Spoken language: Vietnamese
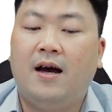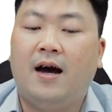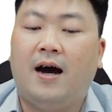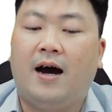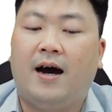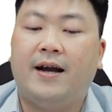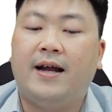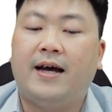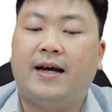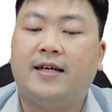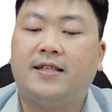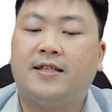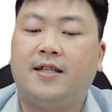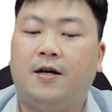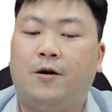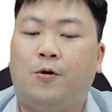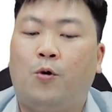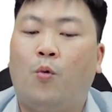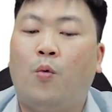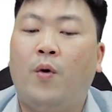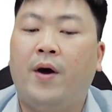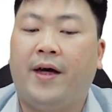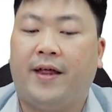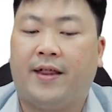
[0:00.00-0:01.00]
Ở đây cái từ
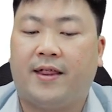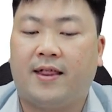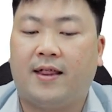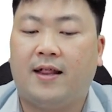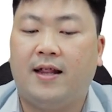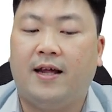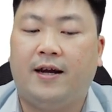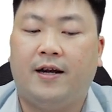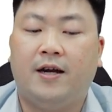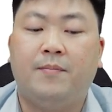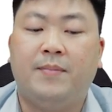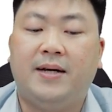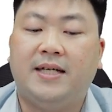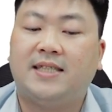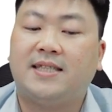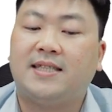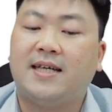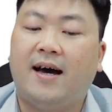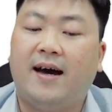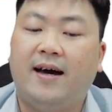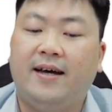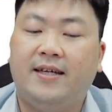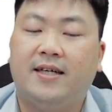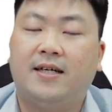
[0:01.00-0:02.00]
with là nó bị
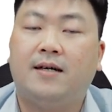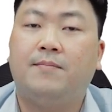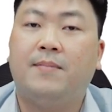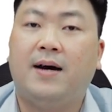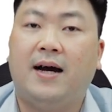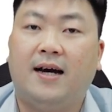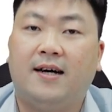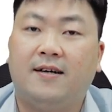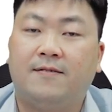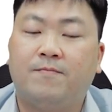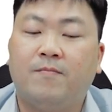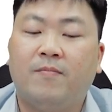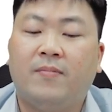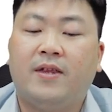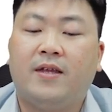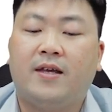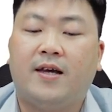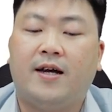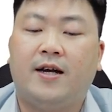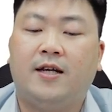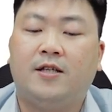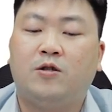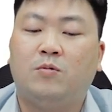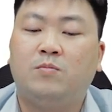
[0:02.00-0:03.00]
sai nha các bạn
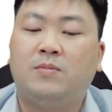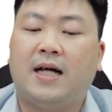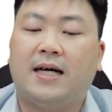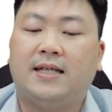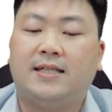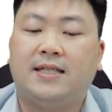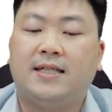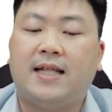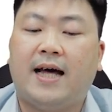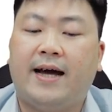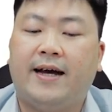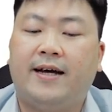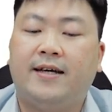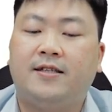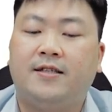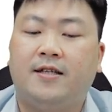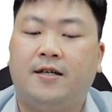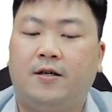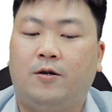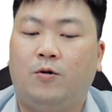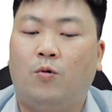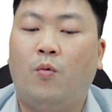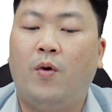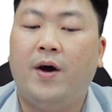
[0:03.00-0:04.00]
Cho nên chúng ta sẽ thay cái
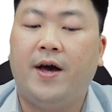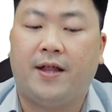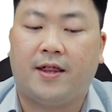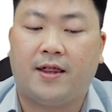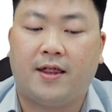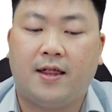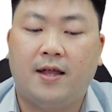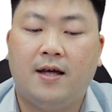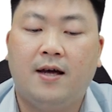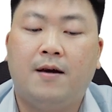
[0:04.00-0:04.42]
từ with